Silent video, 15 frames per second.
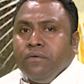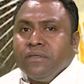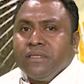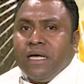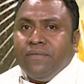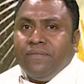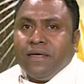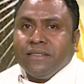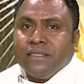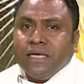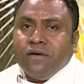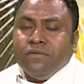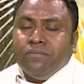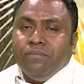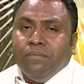salvasaun
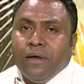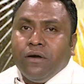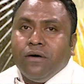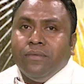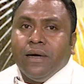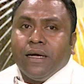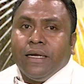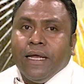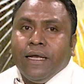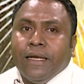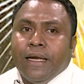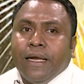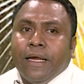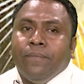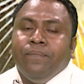maromak
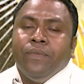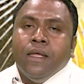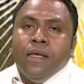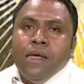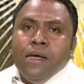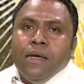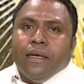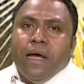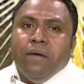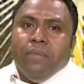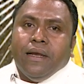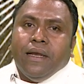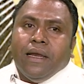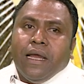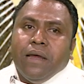neidane tamba
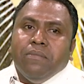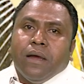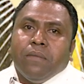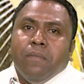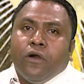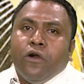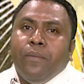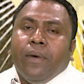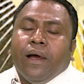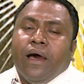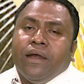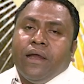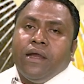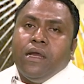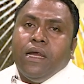dene mak maromak
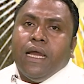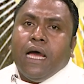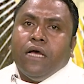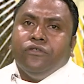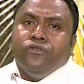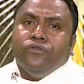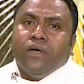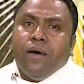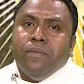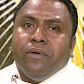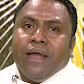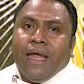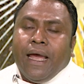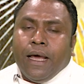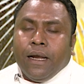ni anzu
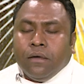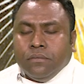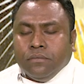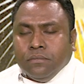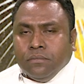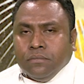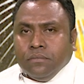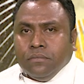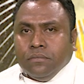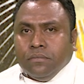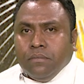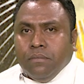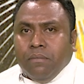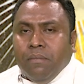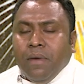gabriel
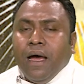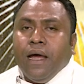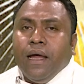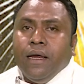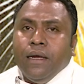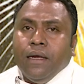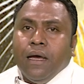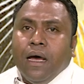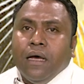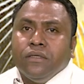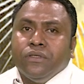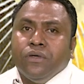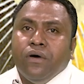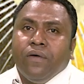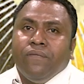mai
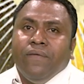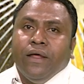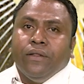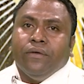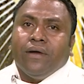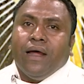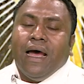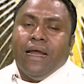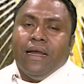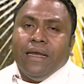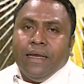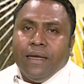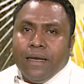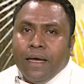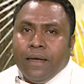hasur
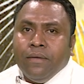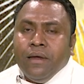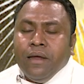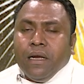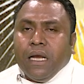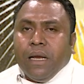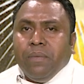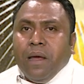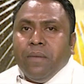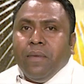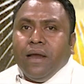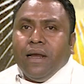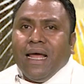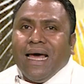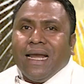fetoranida nebe
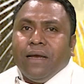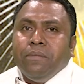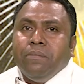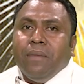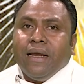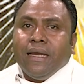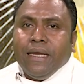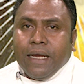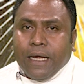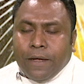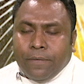manaran maria